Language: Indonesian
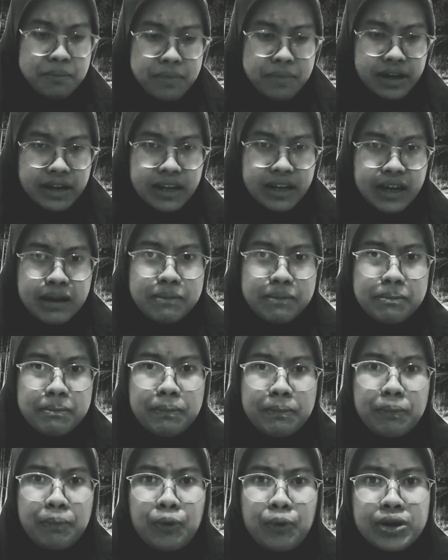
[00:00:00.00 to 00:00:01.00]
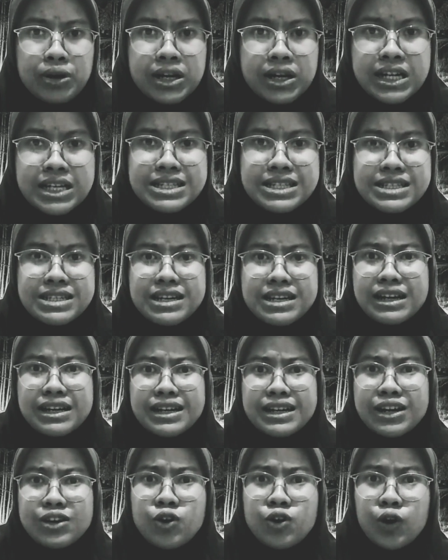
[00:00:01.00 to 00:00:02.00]
Bari ngemput
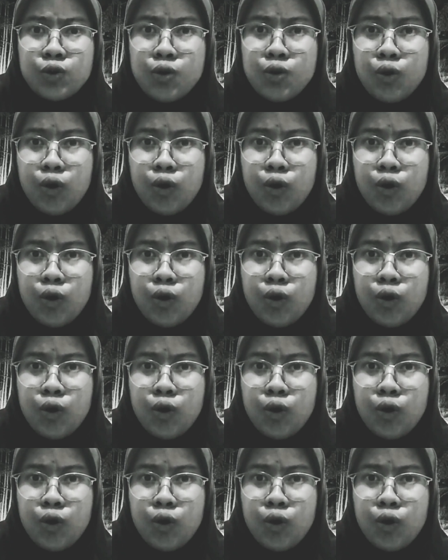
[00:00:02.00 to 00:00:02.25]
sieun di dor ku